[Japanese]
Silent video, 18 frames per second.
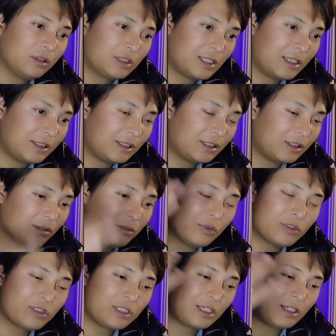三角
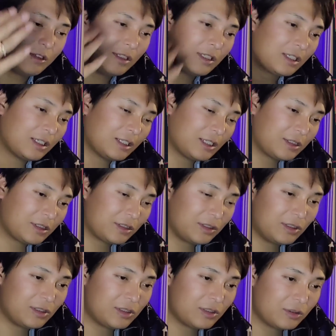持ち合いの中で
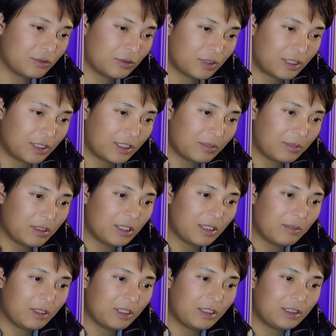推移するのであれ
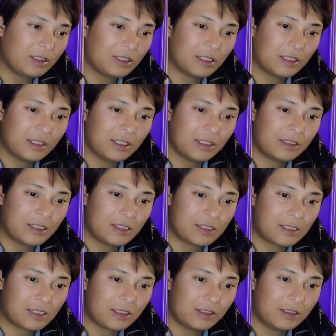ば、まあ、一旦
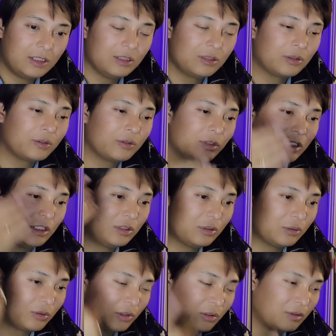0.32ドル付近
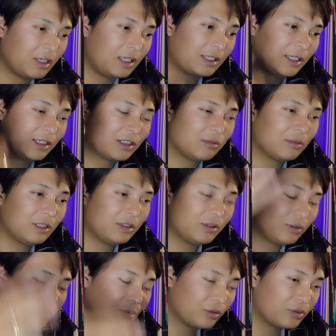のところは逆張り
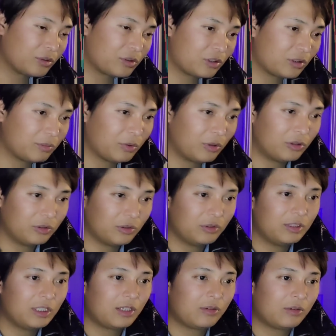のロングする
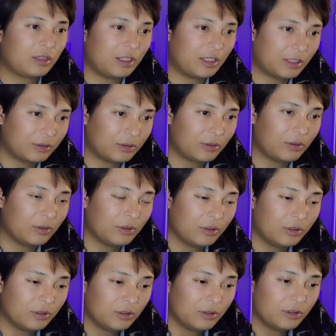ポイントになるのかなという
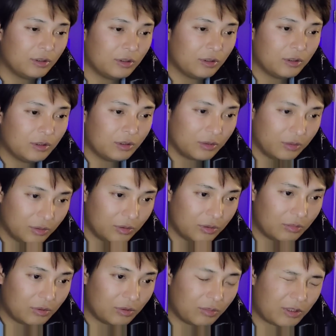ふう
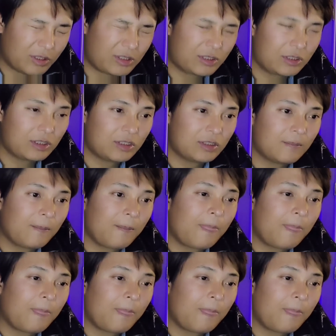に思います。